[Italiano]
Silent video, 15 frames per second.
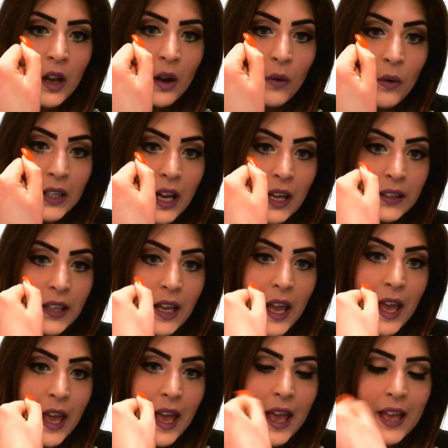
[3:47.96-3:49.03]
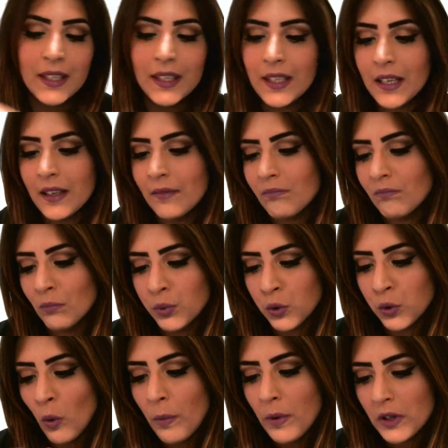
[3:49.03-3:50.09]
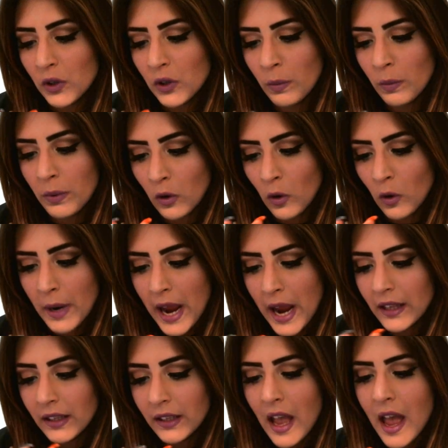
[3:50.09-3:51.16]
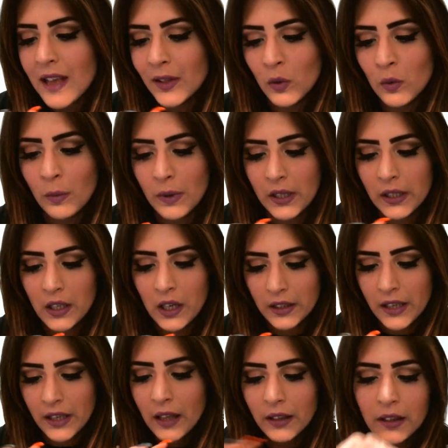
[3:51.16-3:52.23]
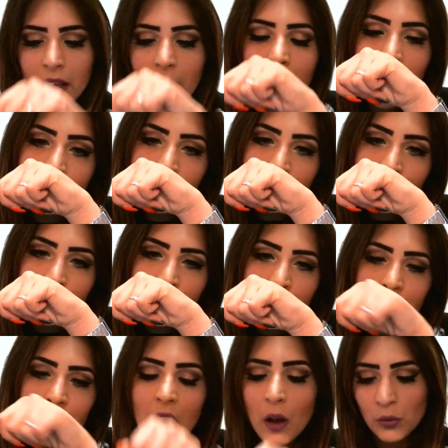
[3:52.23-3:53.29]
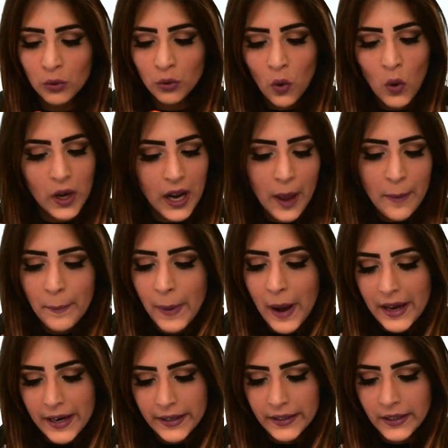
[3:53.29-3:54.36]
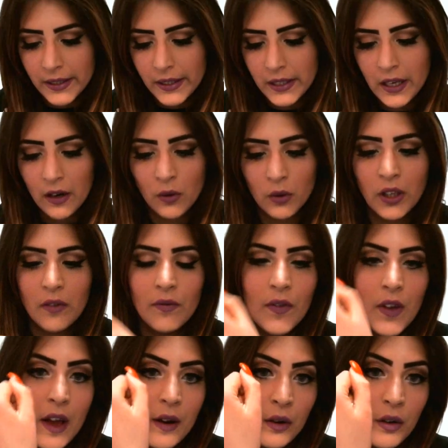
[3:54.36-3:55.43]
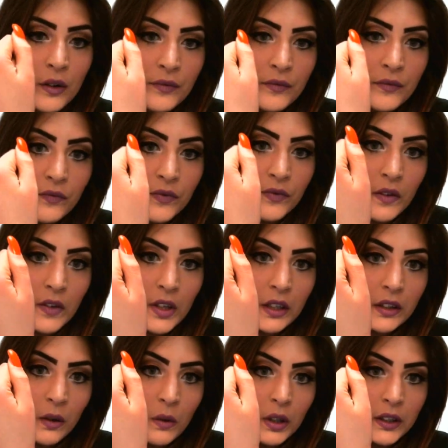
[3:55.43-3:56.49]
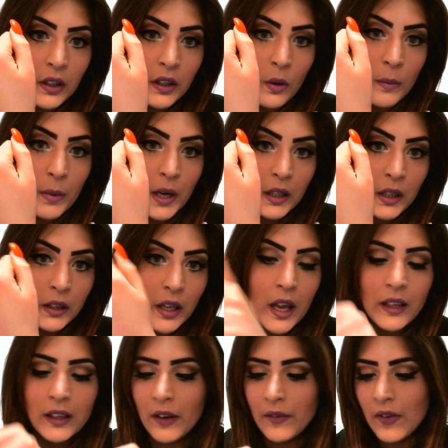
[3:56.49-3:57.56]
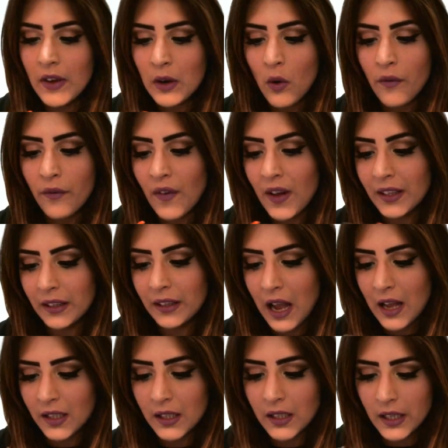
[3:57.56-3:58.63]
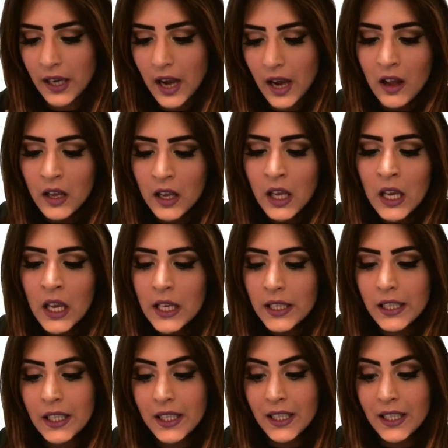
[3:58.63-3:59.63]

Guardate, è sì, super super coprente, super idratante, ha un odore paradisiaco davvero vedete quanto è coprente, davvero fantastica, si